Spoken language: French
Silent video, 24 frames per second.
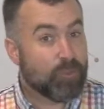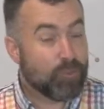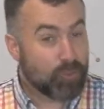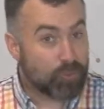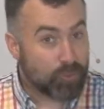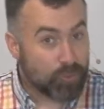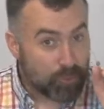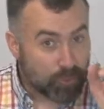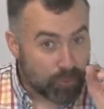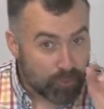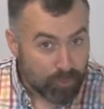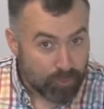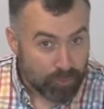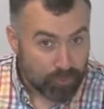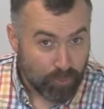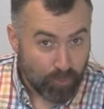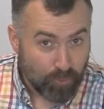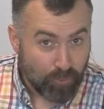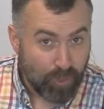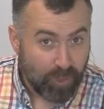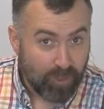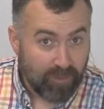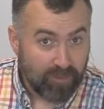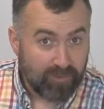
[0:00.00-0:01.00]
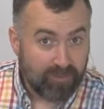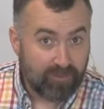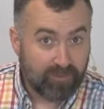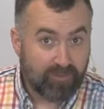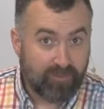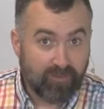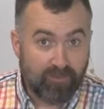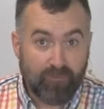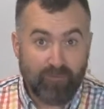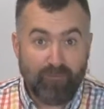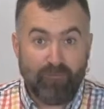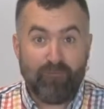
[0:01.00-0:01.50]
Ceux-là
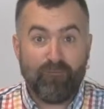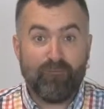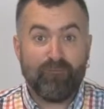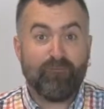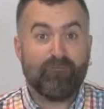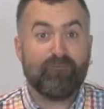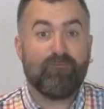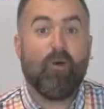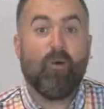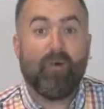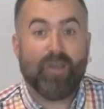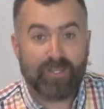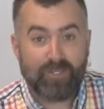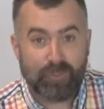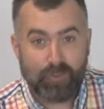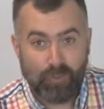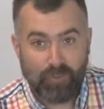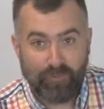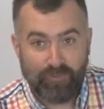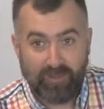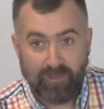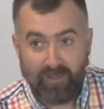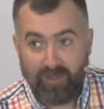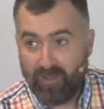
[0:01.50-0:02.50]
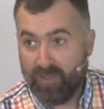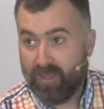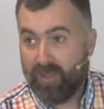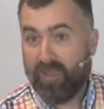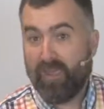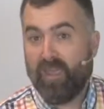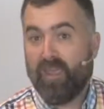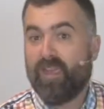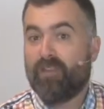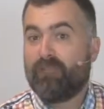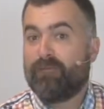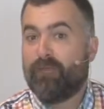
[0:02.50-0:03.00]
vont être sauvés
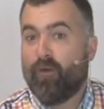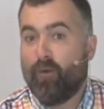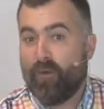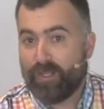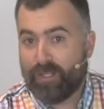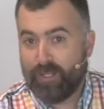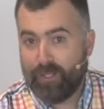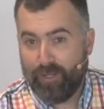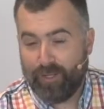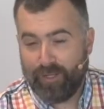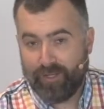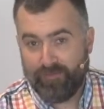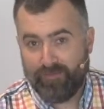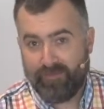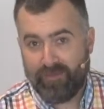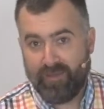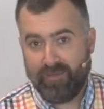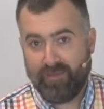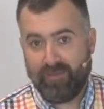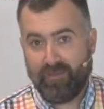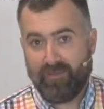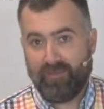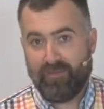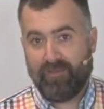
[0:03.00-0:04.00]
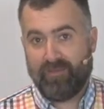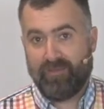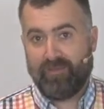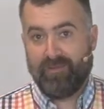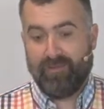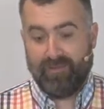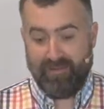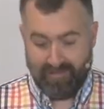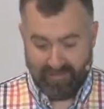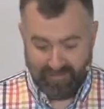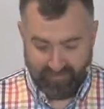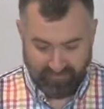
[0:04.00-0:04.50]
et vont être glorifiés.
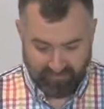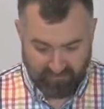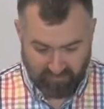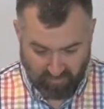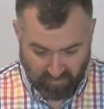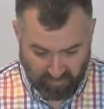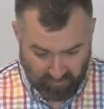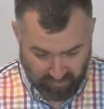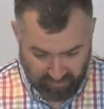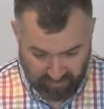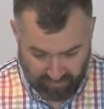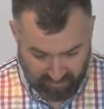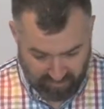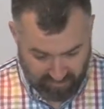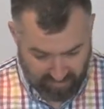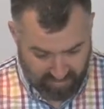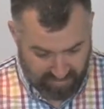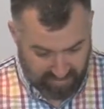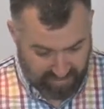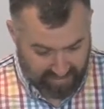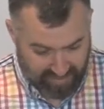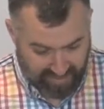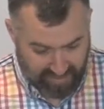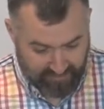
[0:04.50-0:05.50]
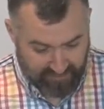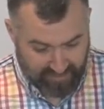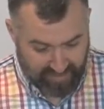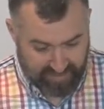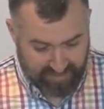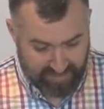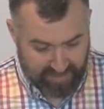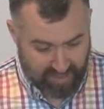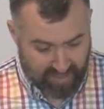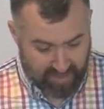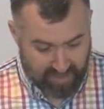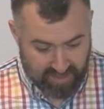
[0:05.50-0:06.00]
Lisez le
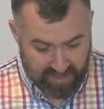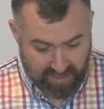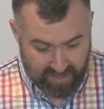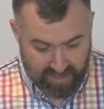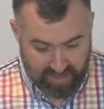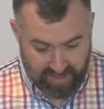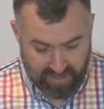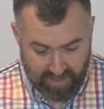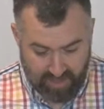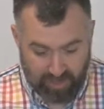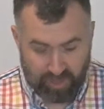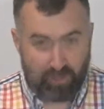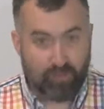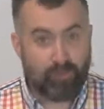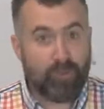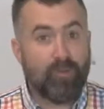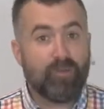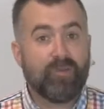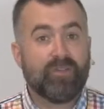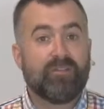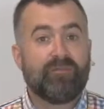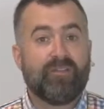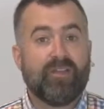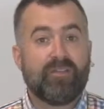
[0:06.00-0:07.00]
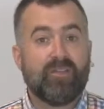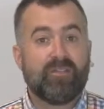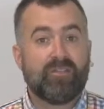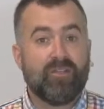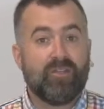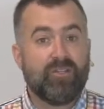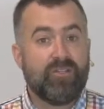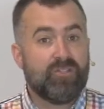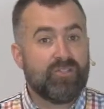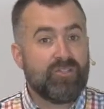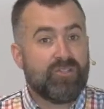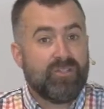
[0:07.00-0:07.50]
verset. Je n'ai pas besoin de faire de
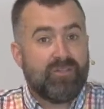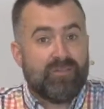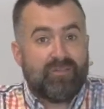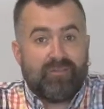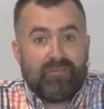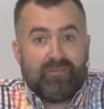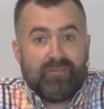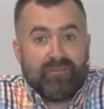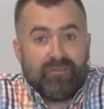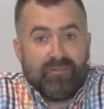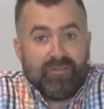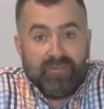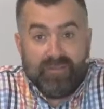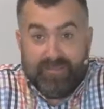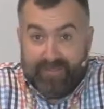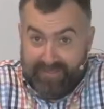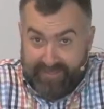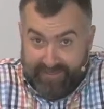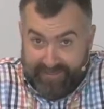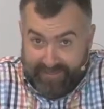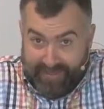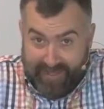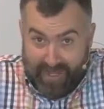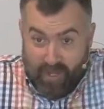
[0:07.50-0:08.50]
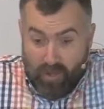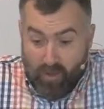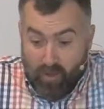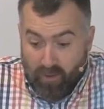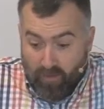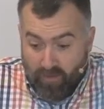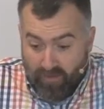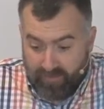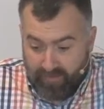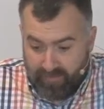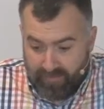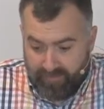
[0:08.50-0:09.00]
théologie. C'est là.
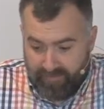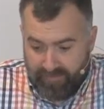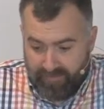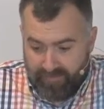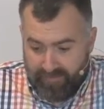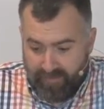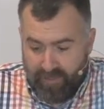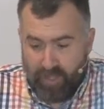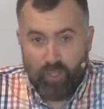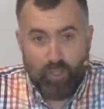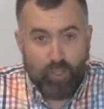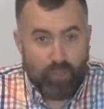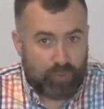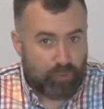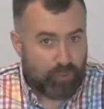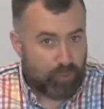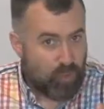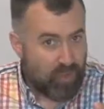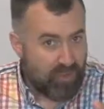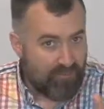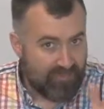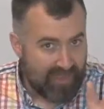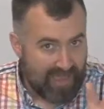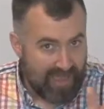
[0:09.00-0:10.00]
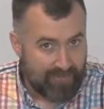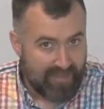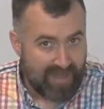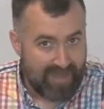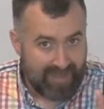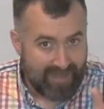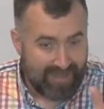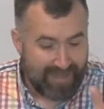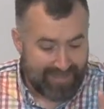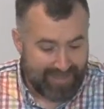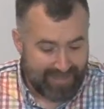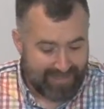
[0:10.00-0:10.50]
Le ceux est vraiment
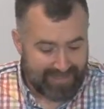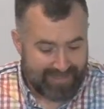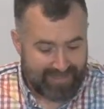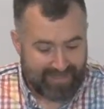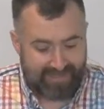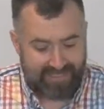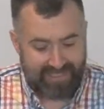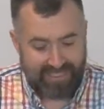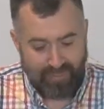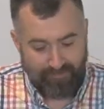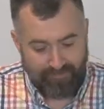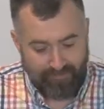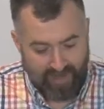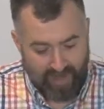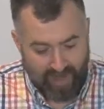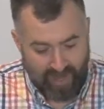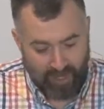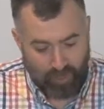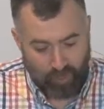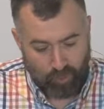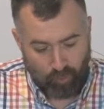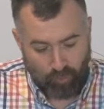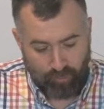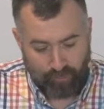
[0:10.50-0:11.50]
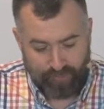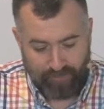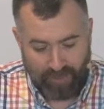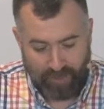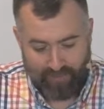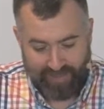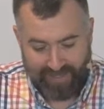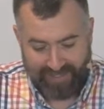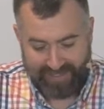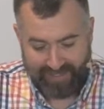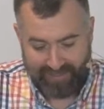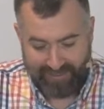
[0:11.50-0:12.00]
restrictif à un groupe de
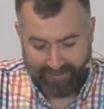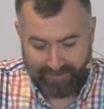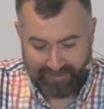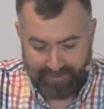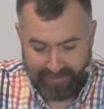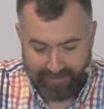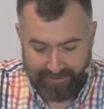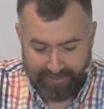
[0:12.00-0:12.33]
personnes.